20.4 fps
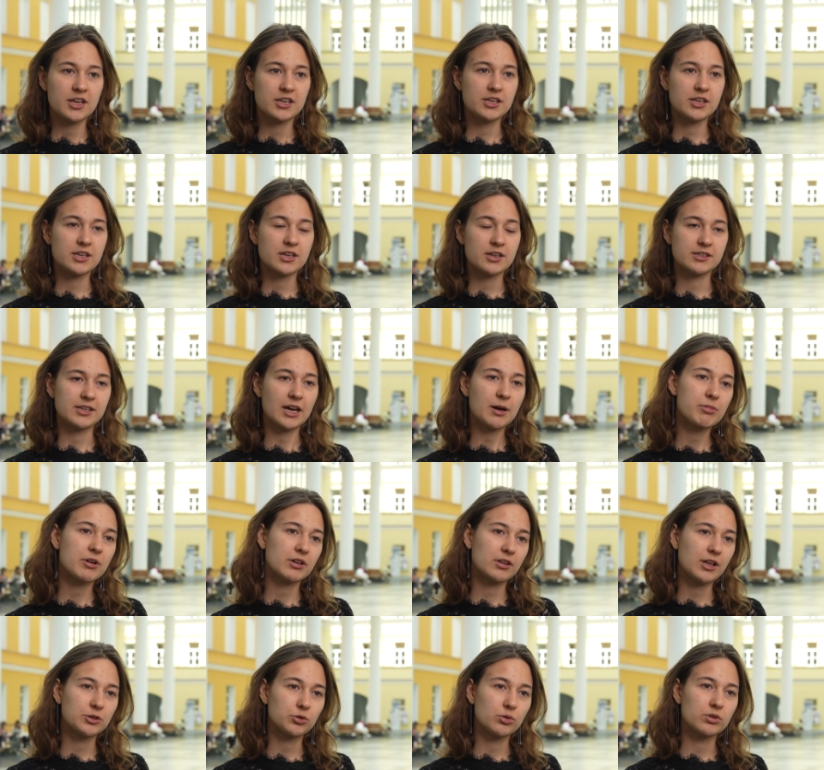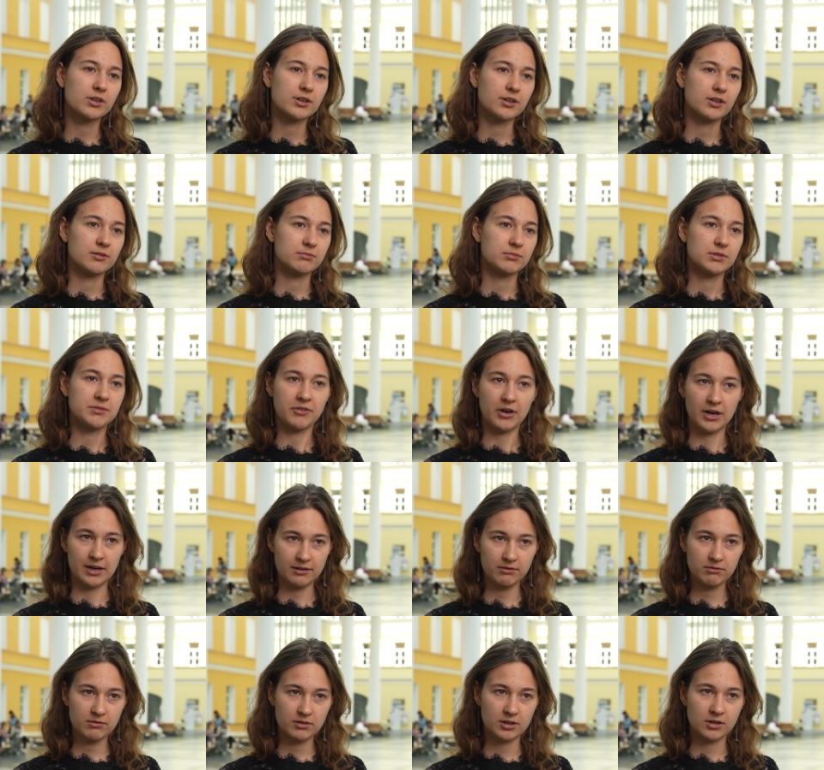и я брала только
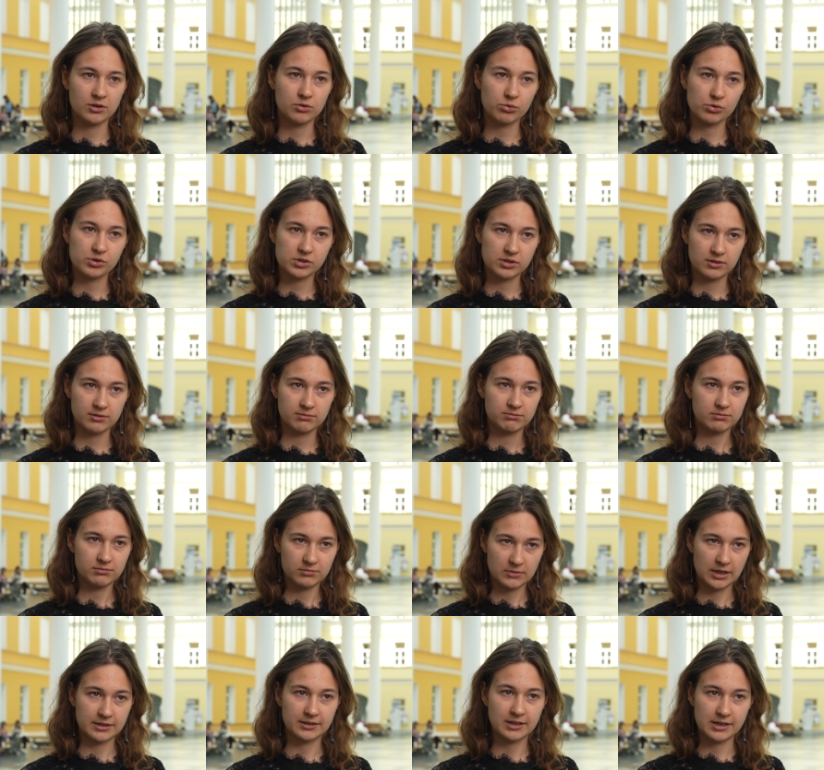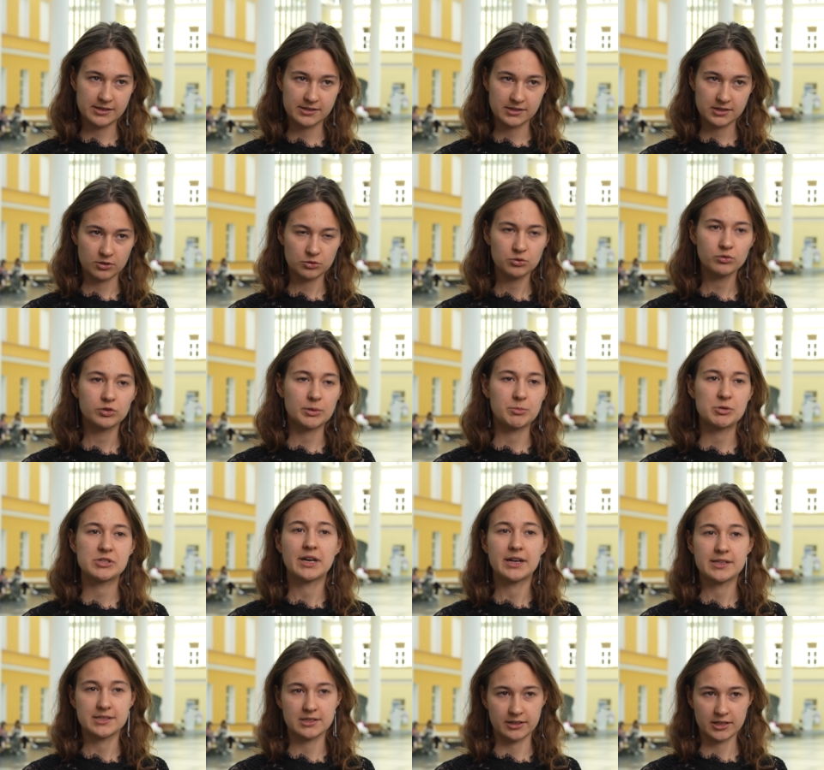два э, курса английских, ну вот
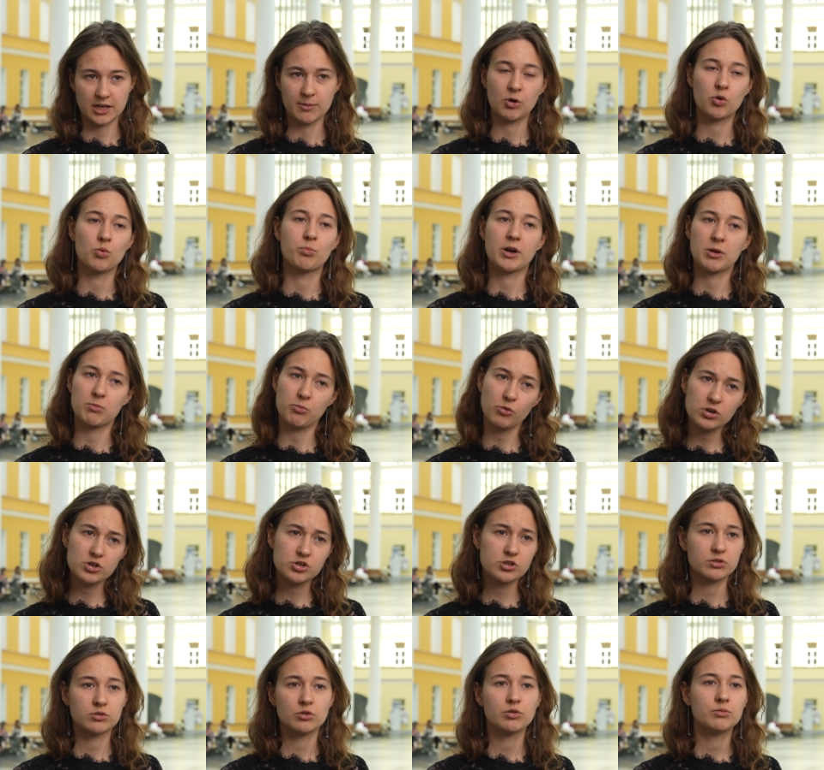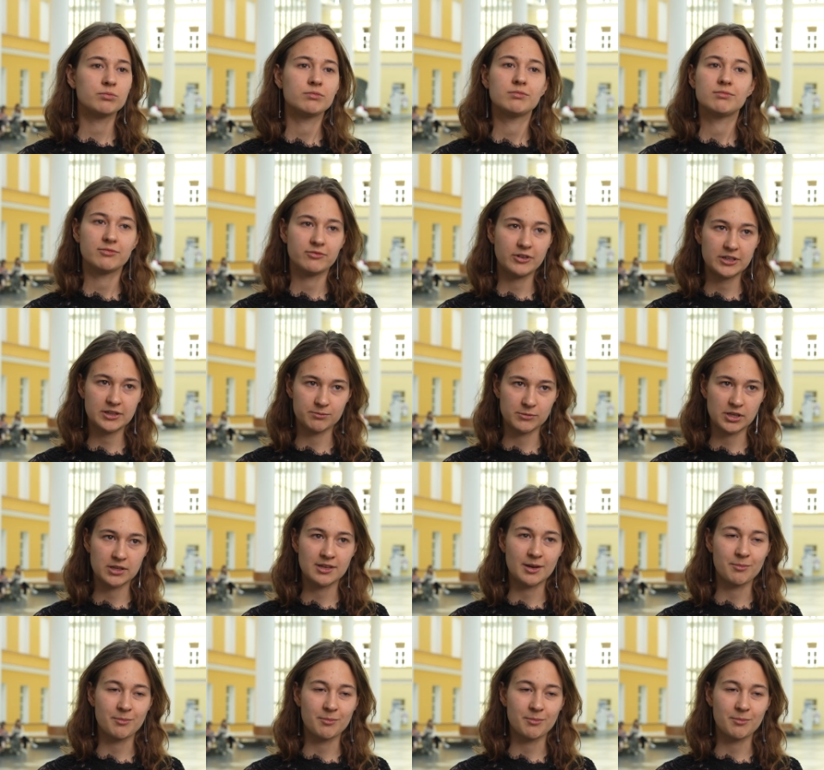обязательных. Я могу брать больше, но в этом нет